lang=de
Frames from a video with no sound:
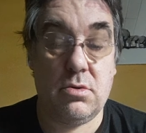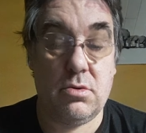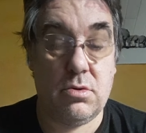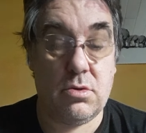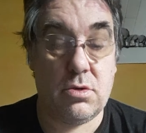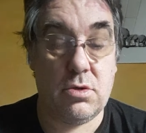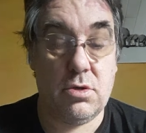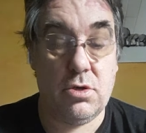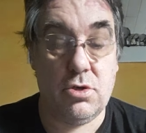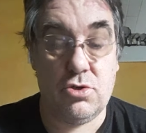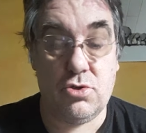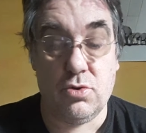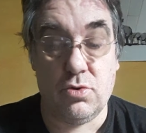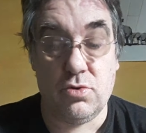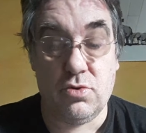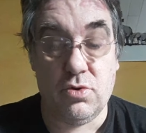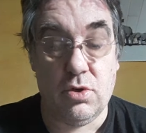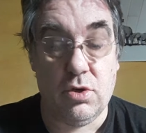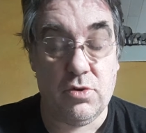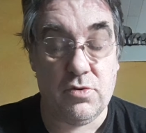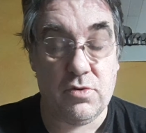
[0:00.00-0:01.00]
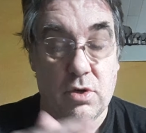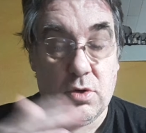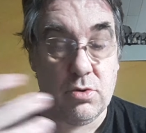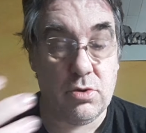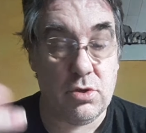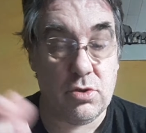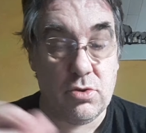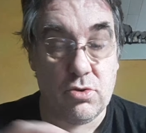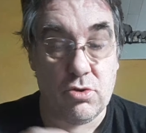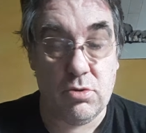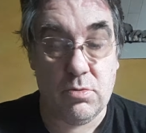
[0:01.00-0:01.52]
Okay, ich schütze das auch
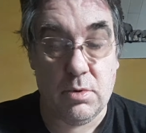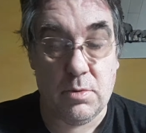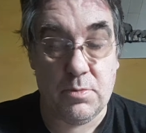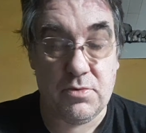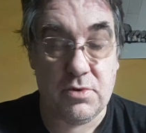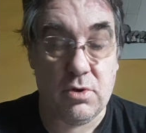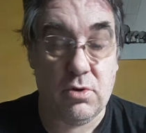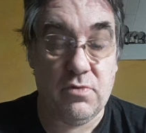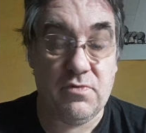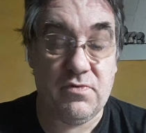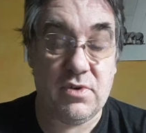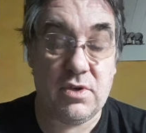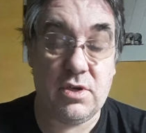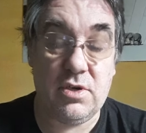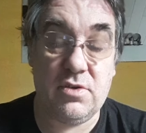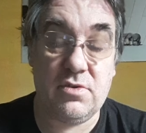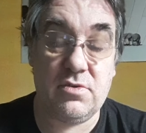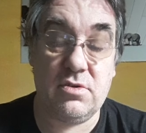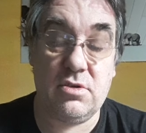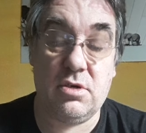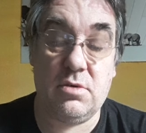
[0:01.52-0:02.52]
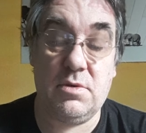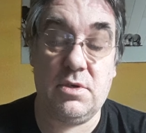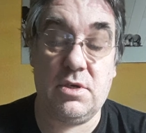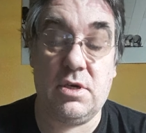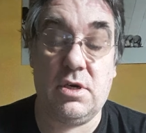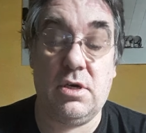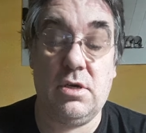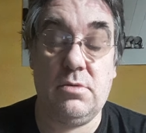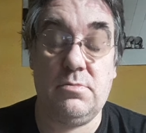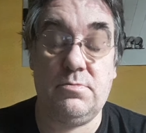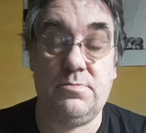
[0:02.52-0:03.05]
nicht drüber, haben es auch vergessen, aber
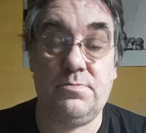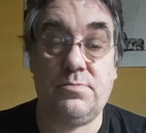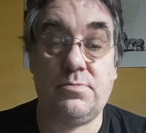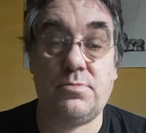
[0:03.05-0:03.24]
egal.